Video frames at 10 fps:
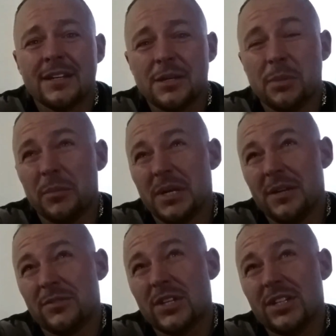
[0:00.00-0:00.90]
Chyba
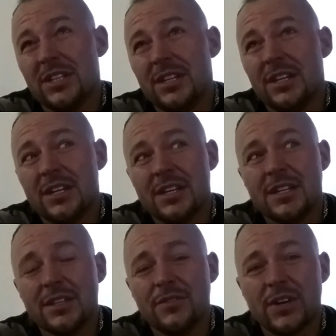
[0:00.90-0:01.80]
miałem wtedy
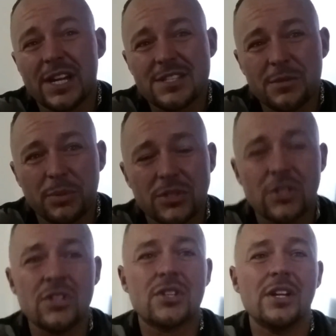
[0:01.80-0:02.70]
dwa razy po
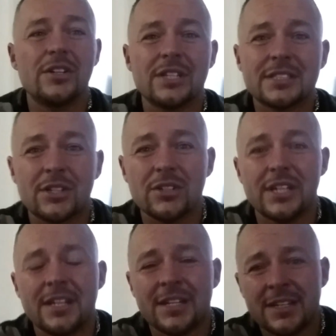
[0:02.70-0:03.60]
10 kg na
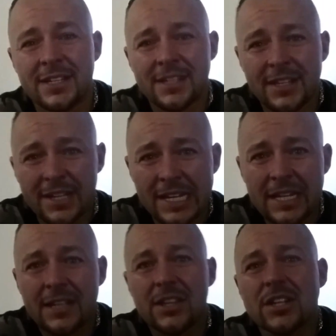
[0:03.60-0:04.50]
stronę.
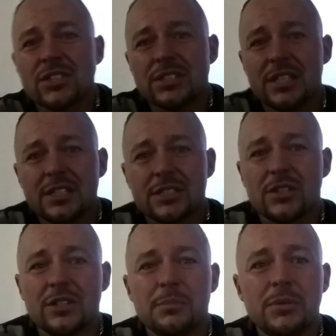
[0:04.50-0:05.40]
Także z jednej
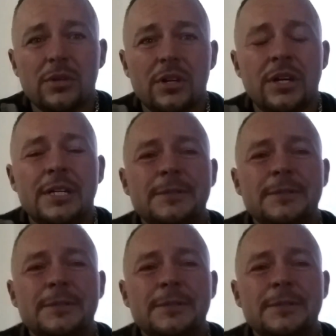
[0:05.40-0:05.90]
strony było